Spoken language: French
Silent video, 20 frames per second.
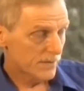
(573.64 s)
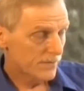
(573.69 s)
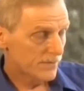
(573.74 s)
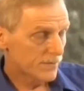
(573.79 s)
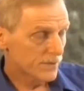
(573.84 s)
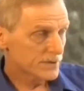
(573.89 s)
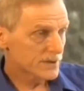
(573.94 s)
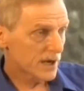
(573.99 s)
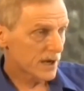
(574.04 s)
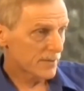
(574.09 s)

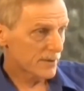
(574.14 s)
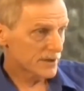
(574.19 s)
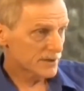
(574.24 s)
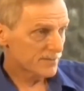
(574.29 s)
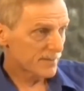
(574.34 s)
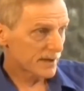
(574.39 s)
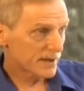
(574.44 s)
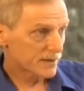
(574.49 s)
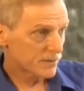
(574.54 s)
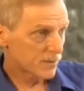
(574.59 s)
Il faut que ça
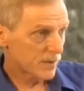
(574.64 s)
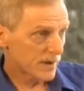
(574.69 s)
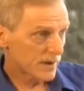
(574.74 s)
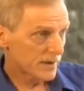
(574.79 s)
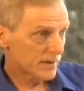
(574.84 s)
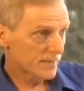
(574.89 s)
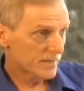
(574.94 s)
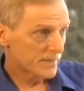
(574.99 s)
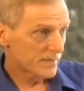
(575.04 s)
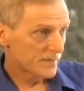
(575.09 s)
commence par
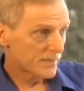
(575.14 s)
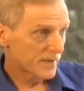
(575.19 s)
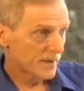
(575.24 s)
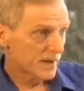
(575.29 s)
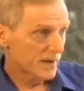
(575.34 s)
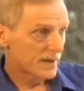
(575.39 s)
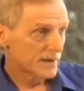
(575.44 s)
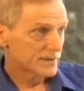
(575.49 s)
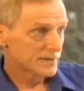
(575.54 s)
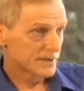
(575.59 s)
toi.
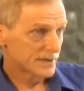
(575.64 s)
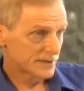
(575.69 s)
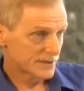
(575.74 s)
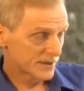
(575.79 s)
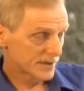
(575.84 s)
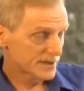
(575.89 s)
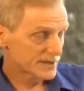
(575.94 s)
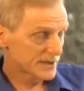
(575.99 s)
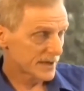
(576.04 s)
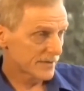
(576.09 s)

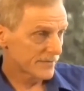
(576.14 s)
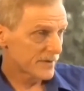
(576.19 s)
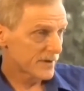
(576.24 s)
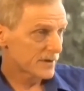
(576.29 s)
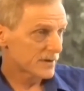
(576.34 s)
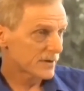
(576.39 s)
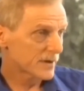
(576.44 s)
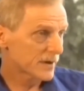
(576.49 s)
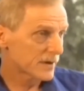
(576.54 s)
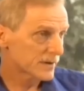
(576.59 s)
C'est ça qui s'en
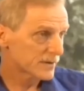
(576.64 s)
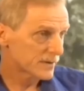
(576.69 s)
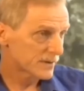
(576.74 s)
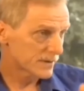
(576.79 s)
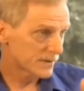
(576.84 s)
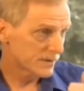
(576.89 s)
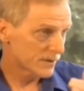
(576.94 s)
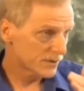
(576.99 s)
vient, là.